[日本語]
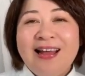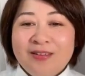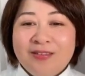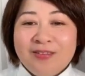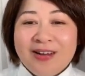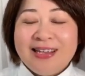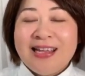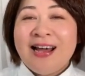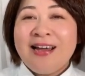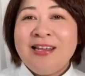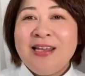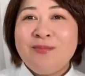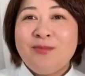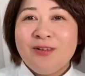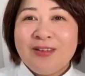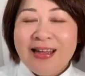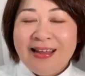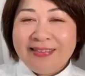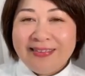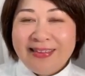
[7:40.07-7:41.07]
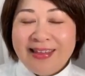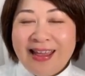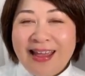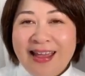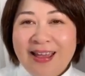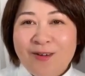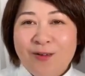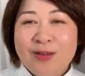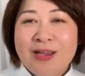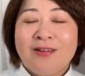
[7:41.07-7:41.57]
話題にもなっ
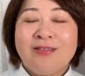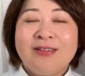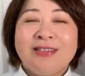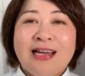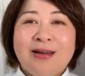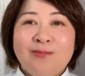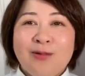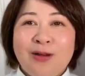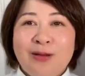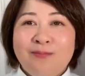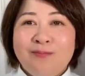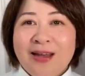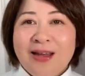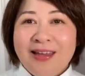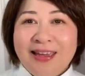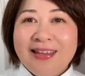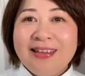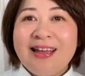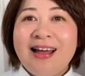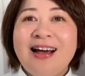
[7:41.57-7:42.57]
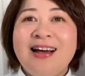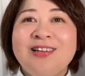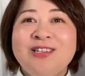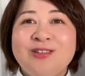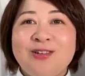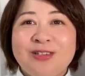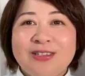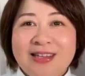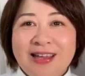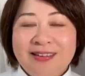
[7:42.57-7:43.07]
てお客さんもいっぱい来て繁
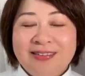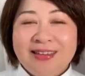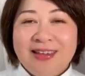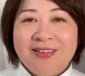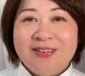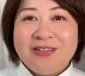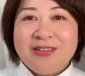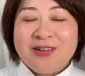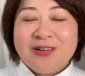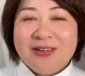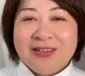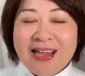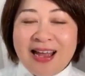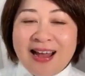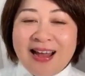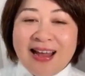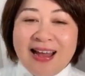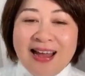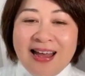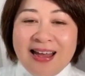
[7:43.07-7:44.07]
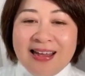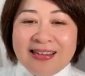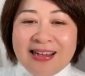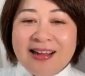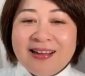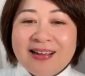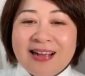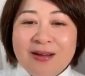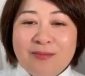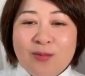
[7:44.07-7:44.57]
盛してっていうような、な
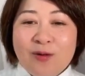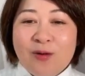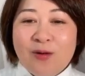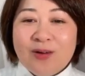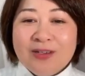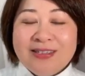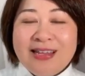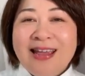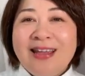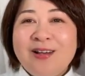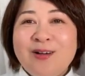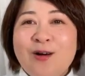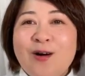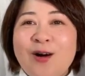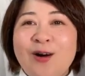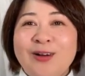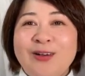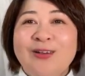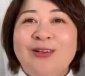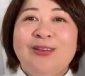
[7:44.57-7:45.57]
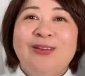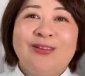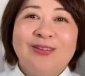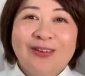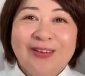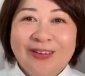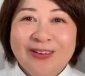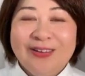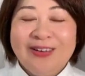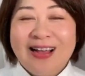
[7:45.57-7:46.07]
んかもう成功ルートと
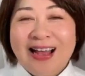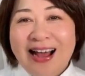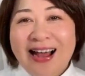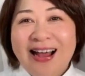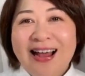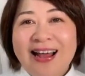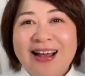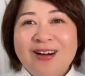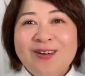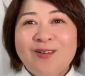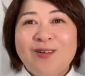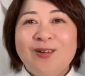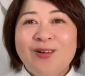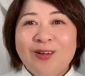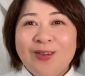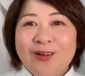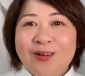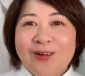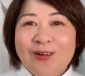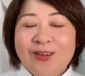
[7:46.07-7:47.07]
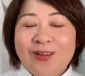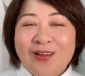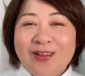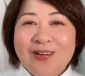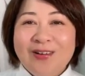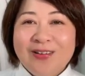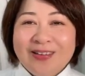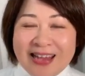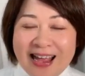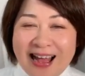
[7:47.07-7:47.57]
いうか王道の
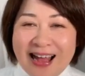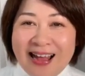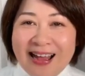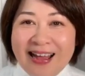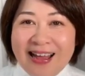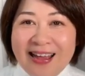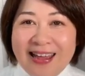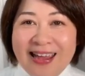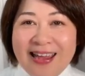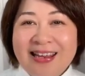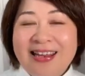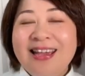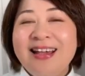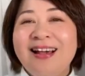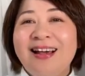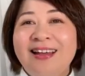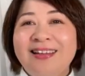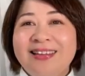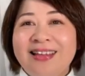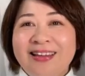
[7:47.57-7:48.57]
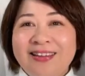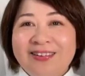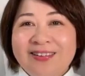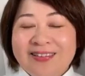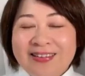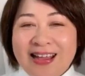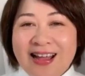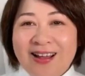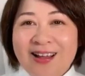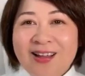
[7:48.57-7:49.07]
ような絵に描いたよ
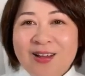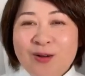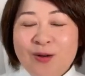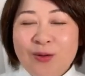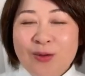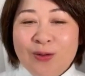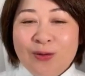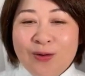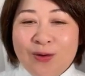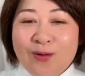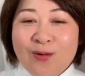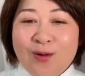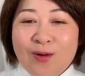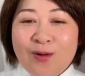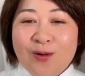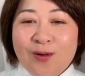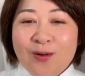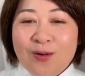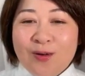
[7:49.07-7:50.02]
うなことを